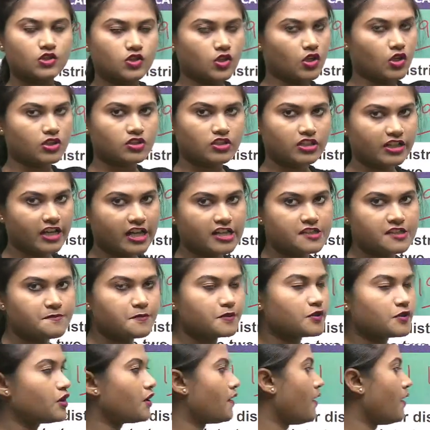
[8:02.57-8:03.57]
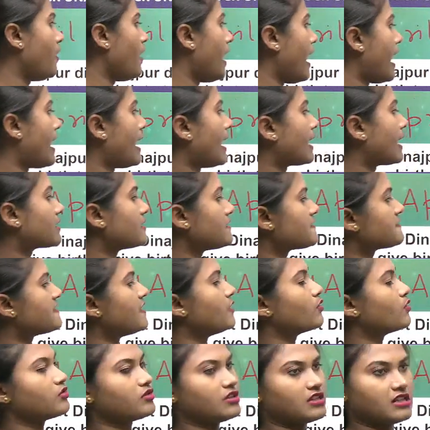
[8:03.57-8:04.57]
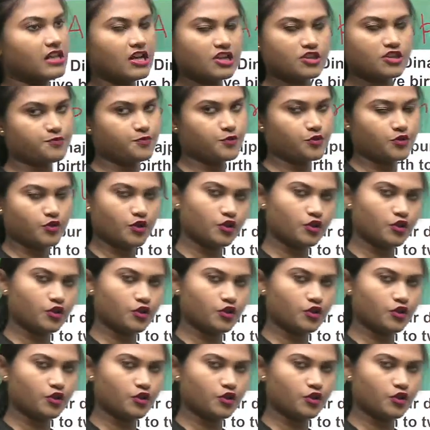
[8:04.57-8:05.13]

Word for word: তো নর্থ দিনাজপুর হলো আর একটা সাউথ দিনাজপুর